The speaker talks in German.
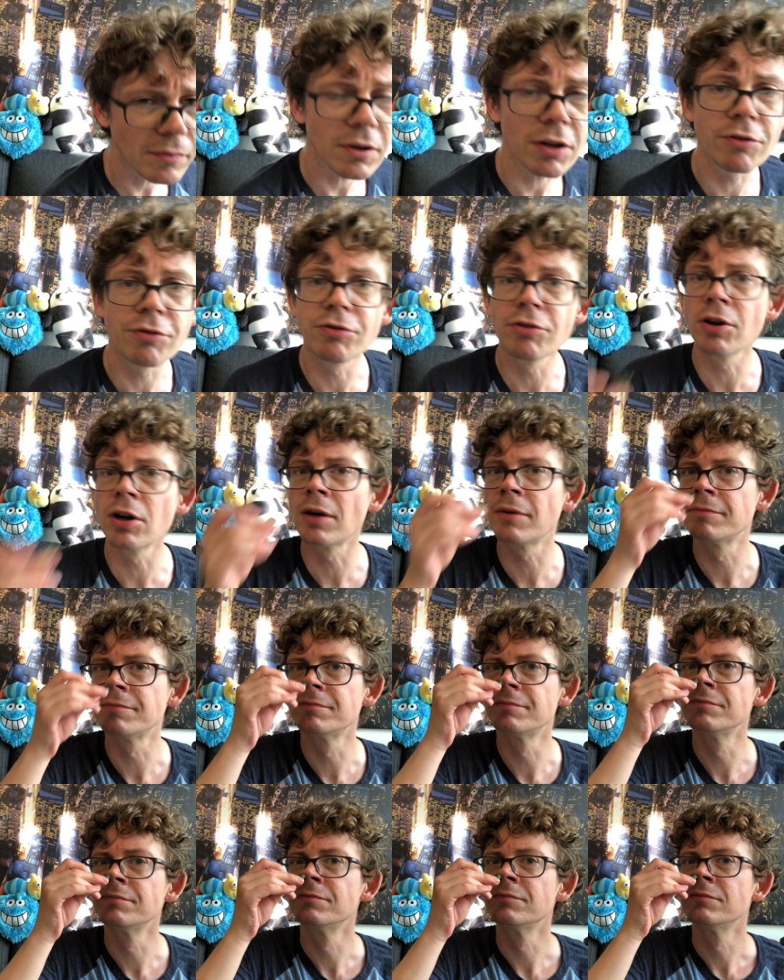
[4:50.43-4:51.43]
für
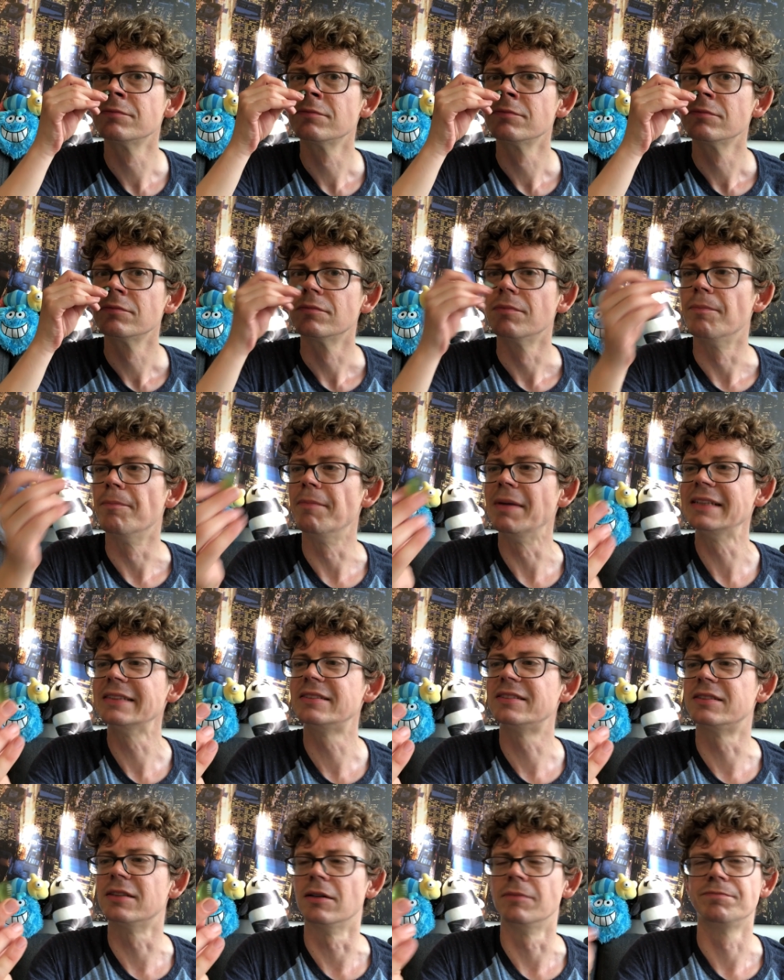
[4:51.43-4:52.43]

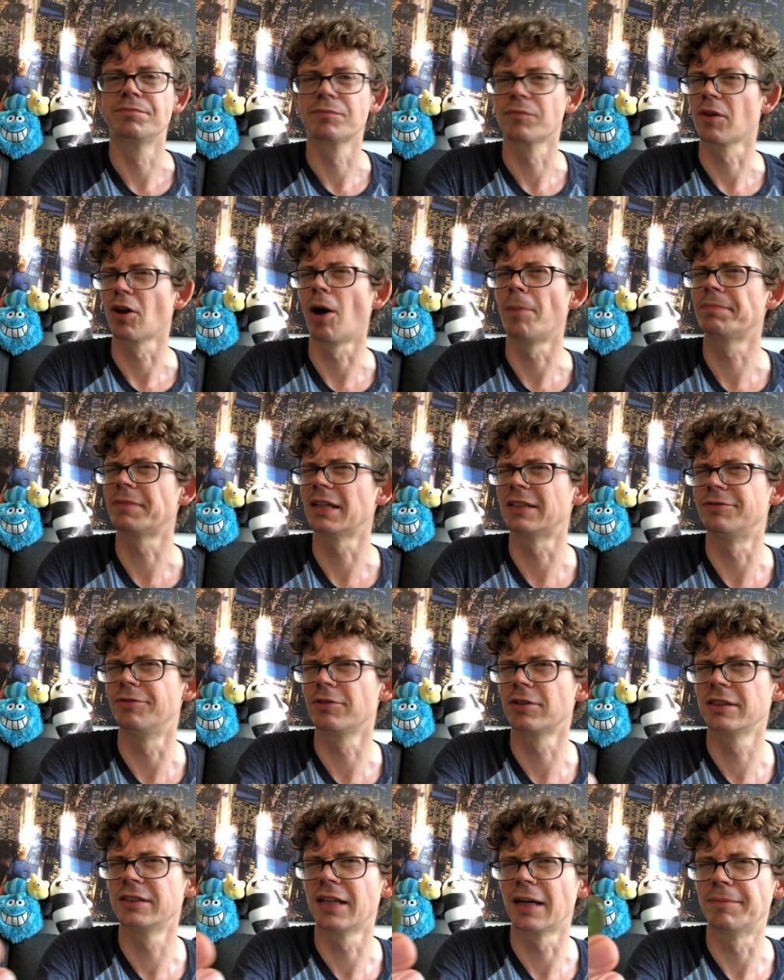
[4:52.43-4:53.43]
Minze. Ob das
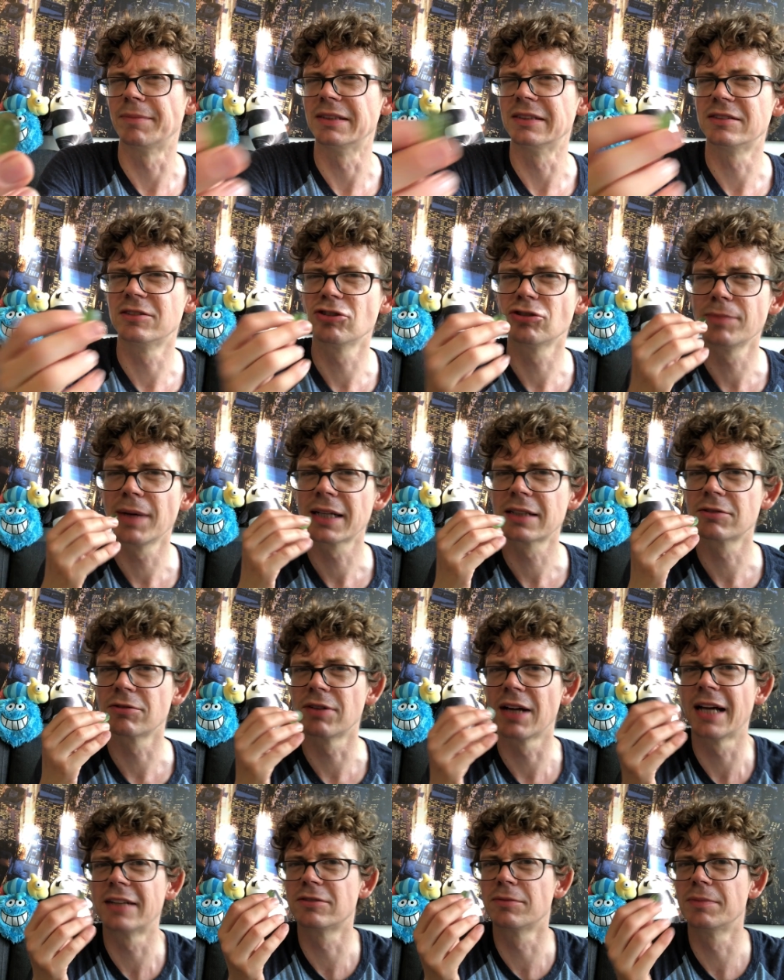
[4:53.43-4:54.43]
wirklich nach Minze schmeckt
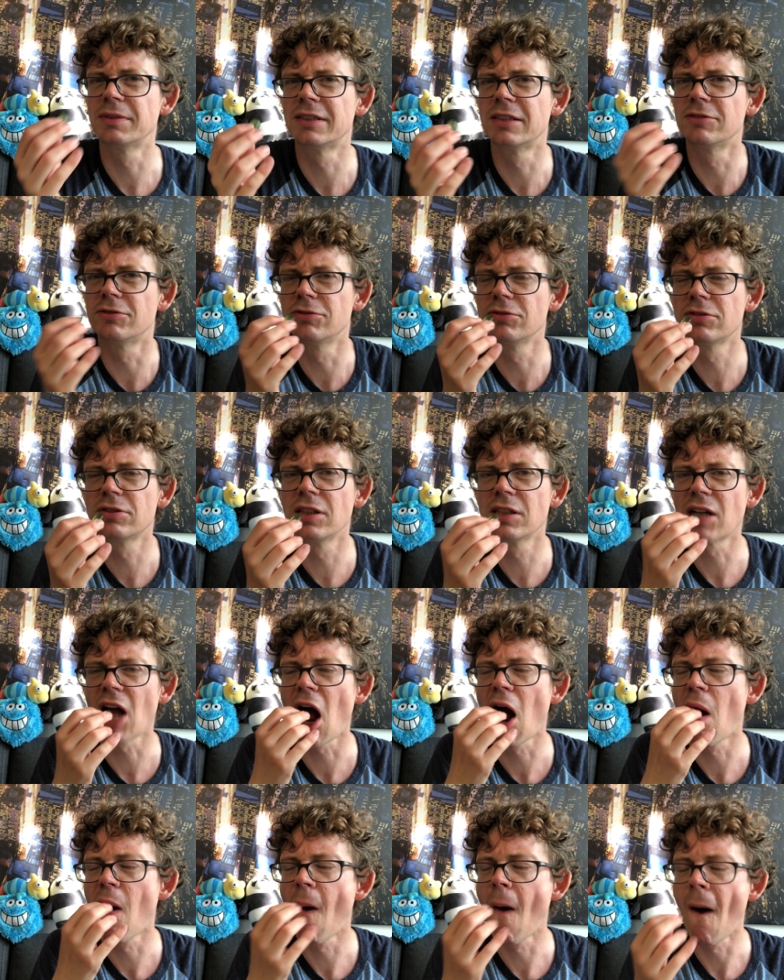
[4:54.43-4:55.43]
oder eher so ein bisschen süßlicher,